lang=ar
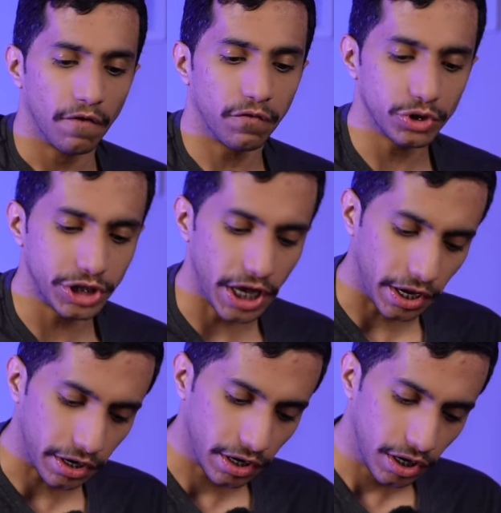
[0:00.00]

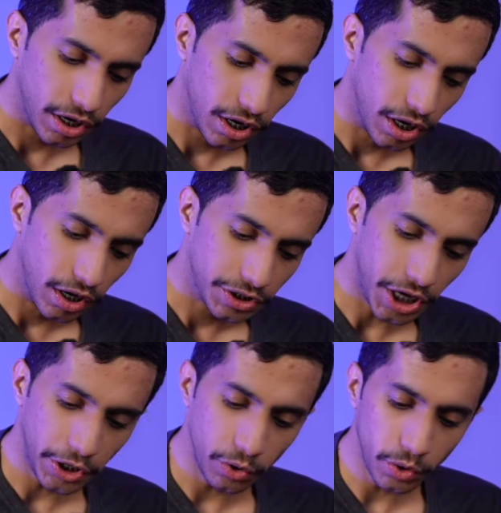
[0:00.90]
فوزير
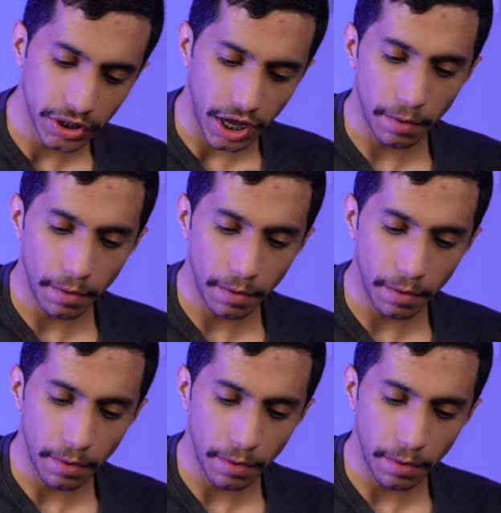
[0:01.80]
سعيود